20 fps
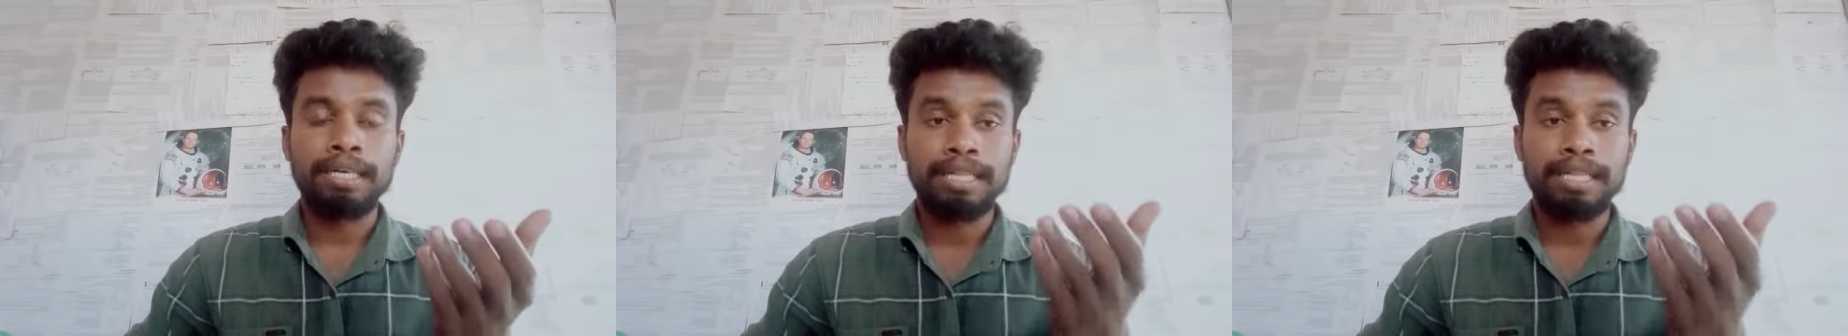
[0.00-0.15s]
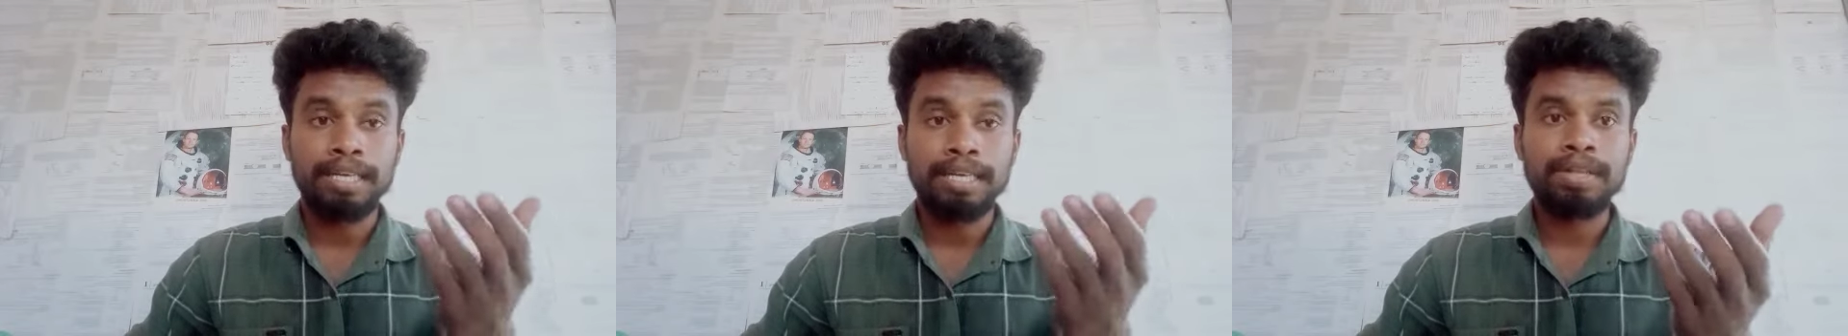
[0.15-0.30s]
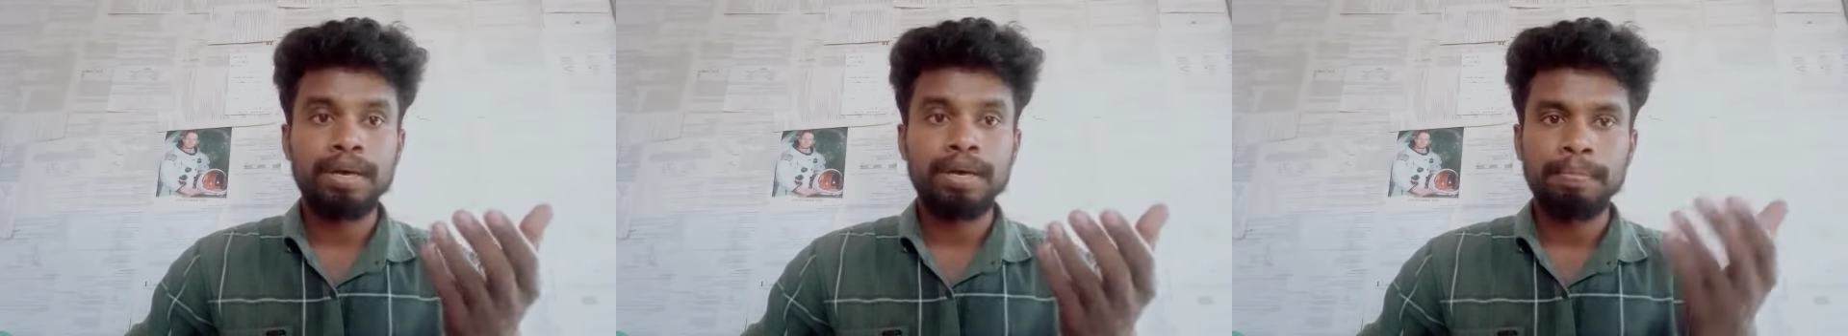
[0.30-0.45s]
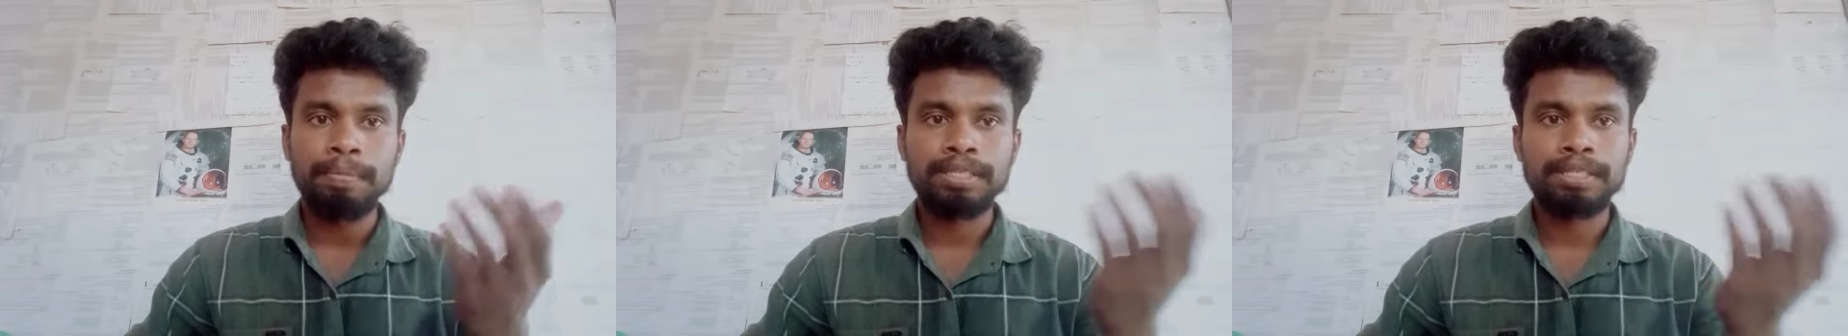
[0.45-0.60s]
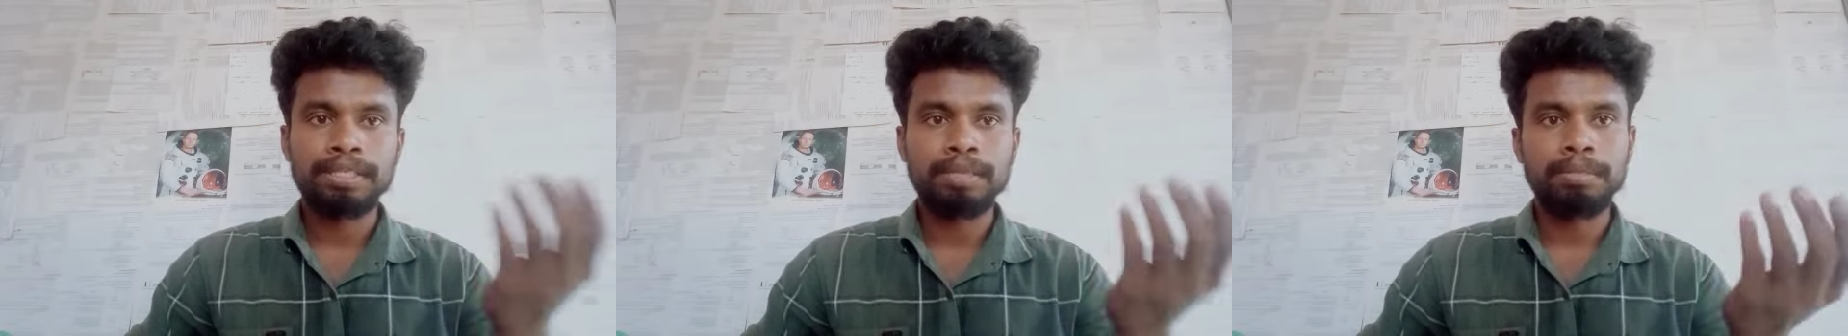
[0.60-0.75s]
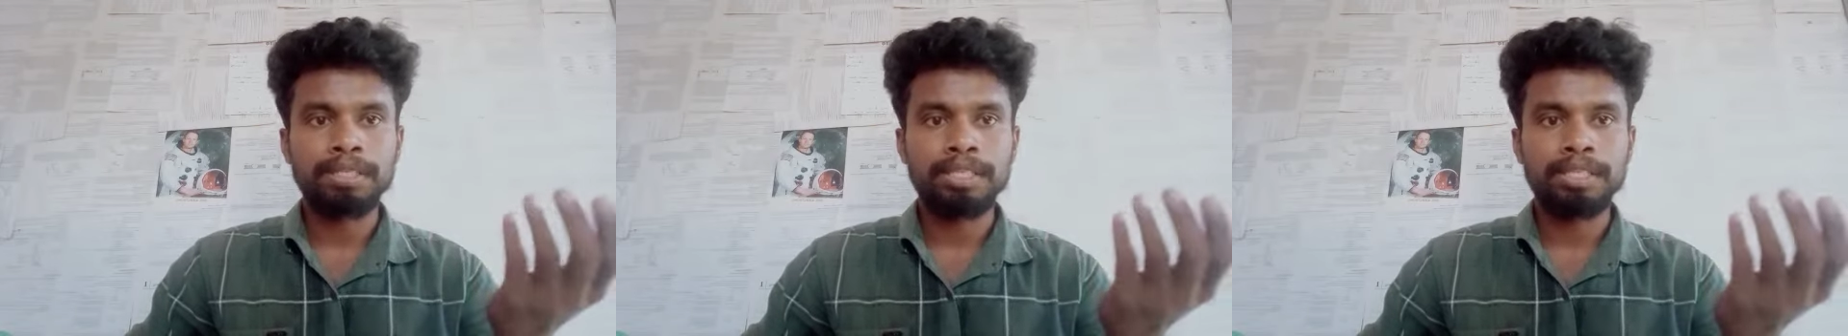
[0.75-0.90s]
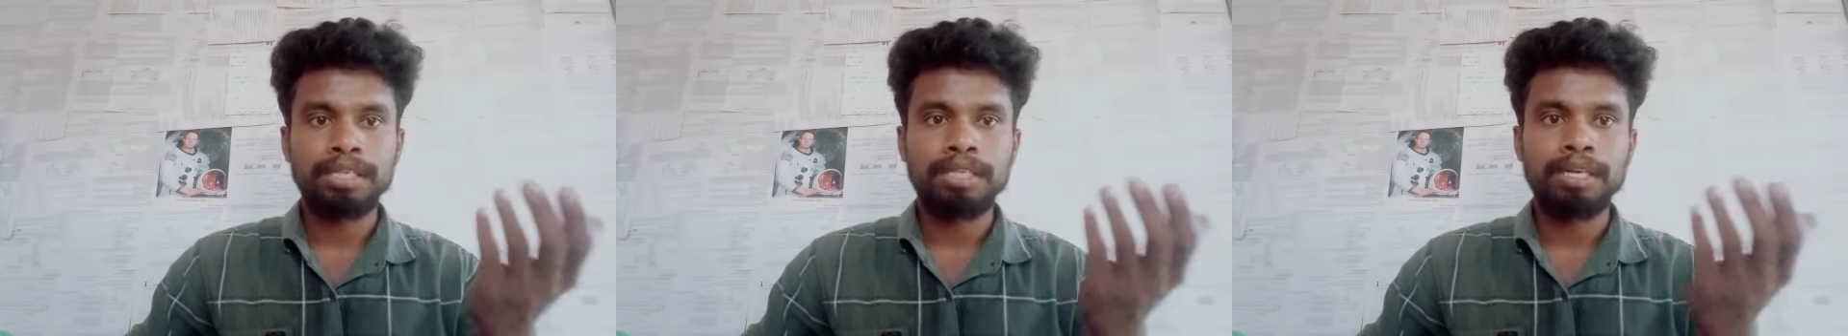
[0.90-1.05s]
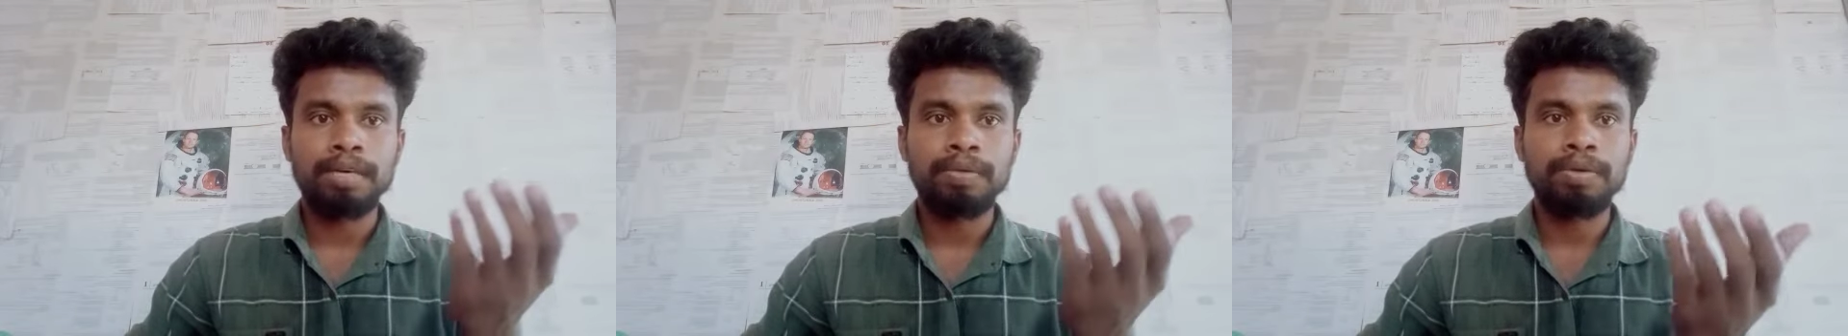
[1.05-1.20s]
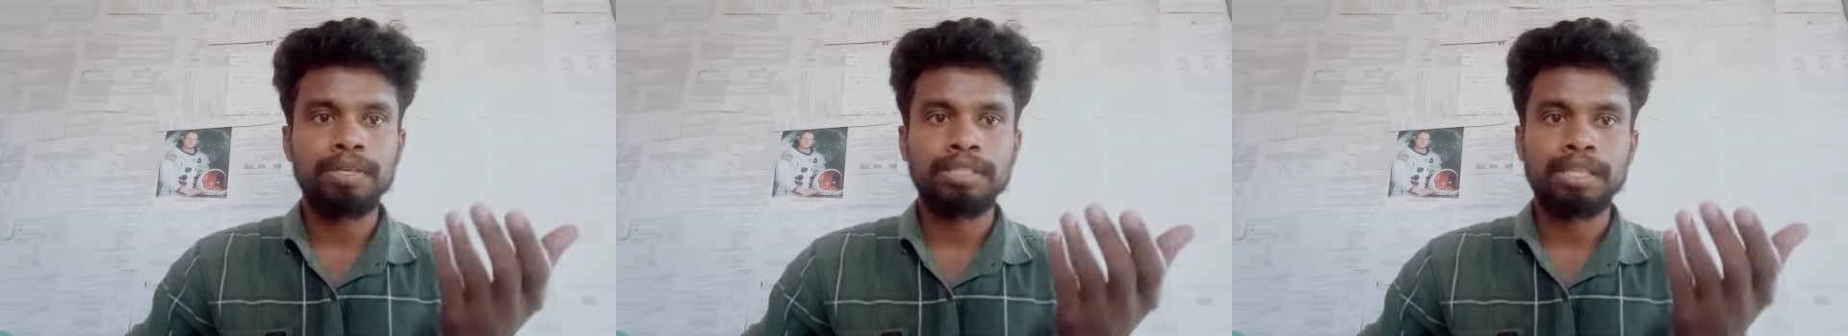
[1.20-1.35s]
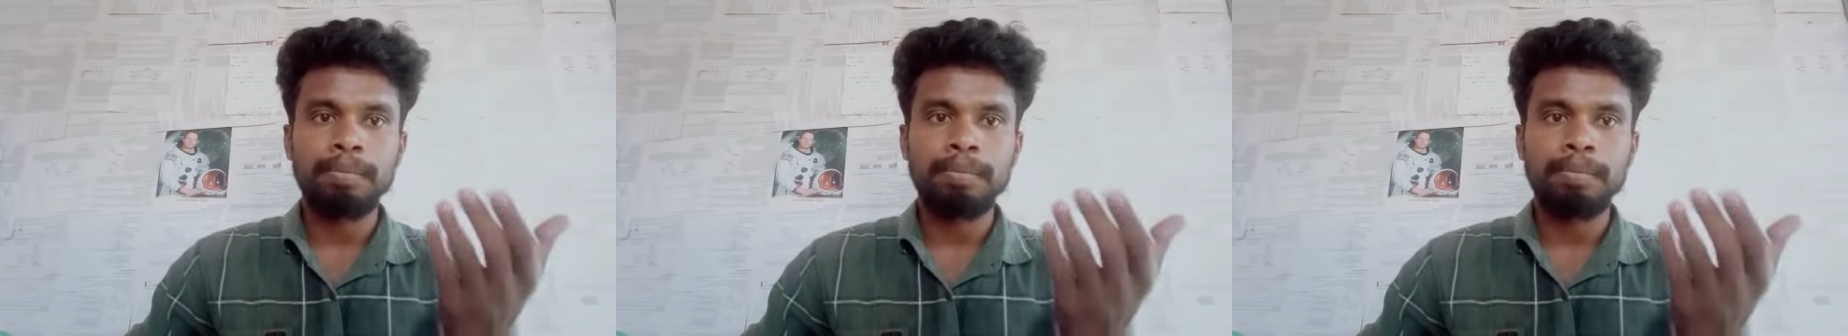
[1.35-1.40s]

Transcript: அதாவது அம்பாசமுத்திரத்தில் உள்ள